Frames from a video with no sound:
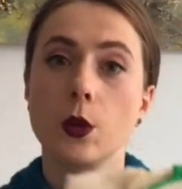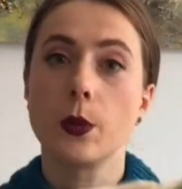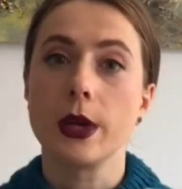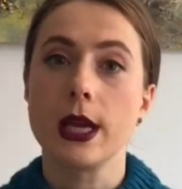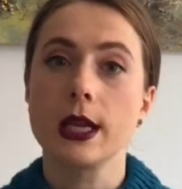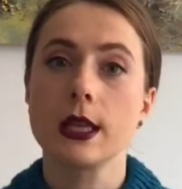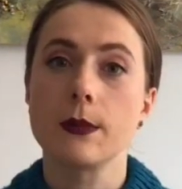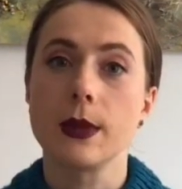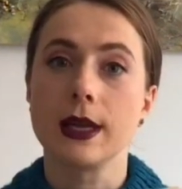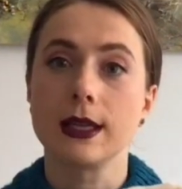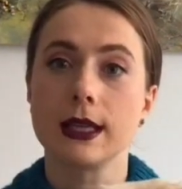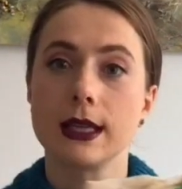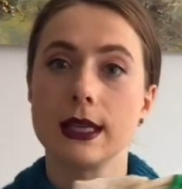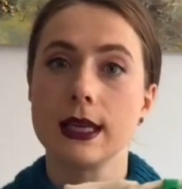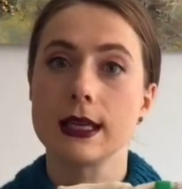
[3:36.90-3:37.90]
при этом
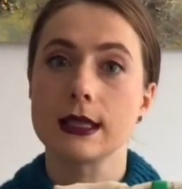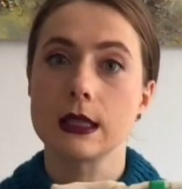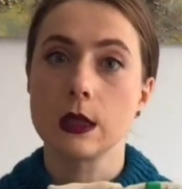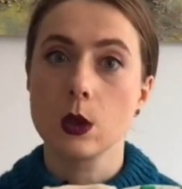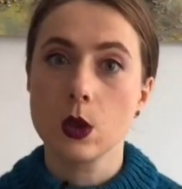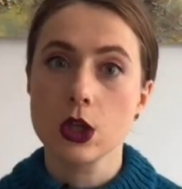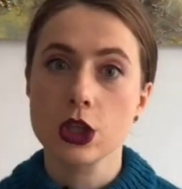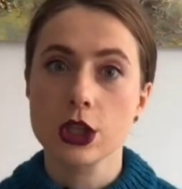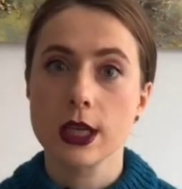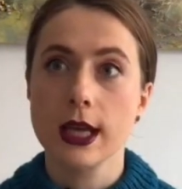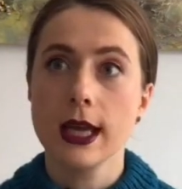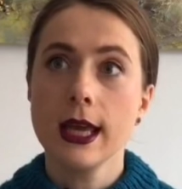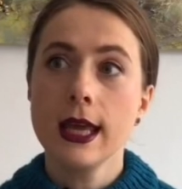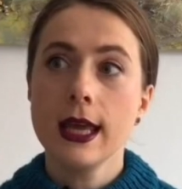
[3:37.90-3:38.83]
это не сложно,